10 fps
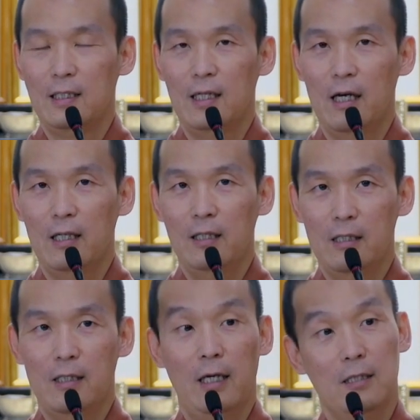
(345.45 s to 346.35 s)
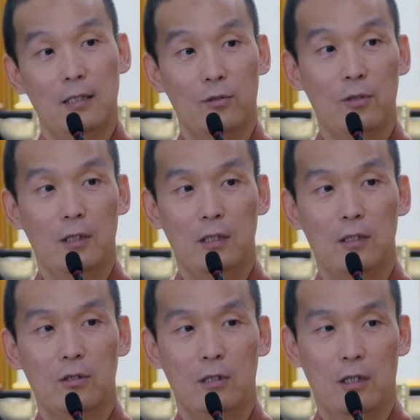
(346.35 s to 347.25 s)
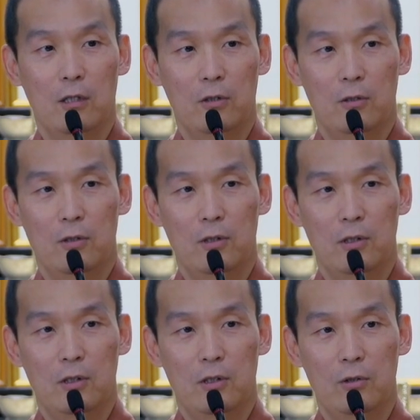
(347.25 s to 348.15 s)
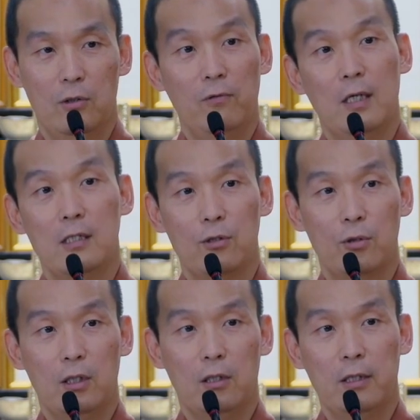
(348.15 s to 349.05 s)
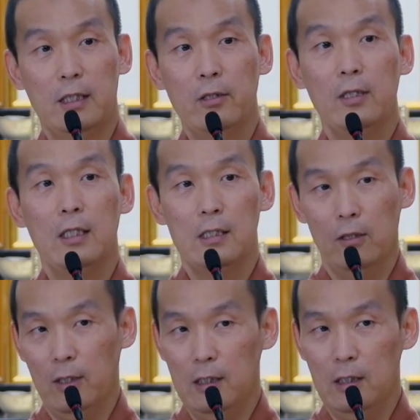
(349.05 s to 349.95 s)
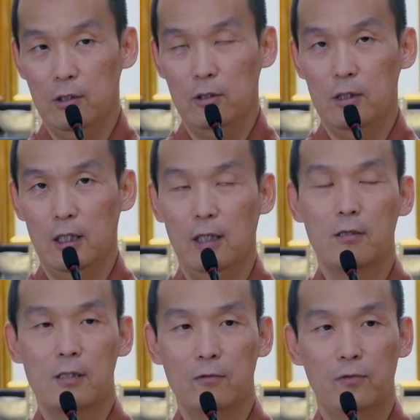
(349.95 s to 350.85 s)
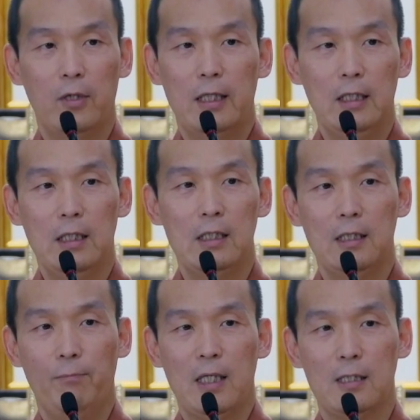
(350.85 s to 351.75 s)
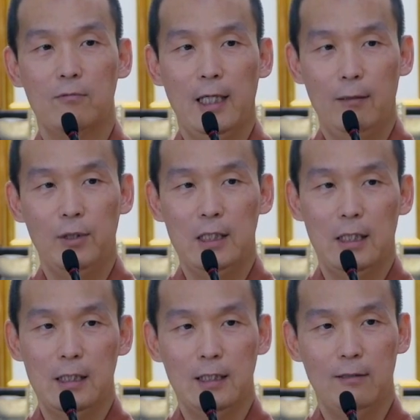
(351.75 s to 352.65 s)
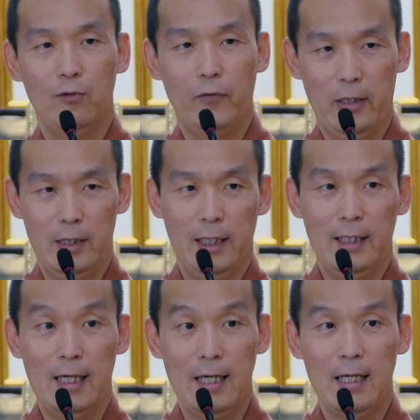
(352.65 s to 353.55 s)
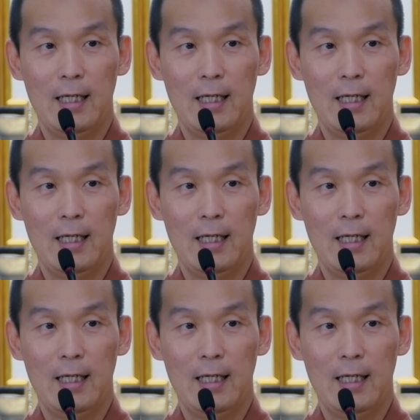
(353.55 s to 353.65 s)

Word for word: 好，那次还是很顺利的，就能够去放安室做义工，因为那次的关系就见到师父啊，第一次帮师父拿皮箱进师父房间啊，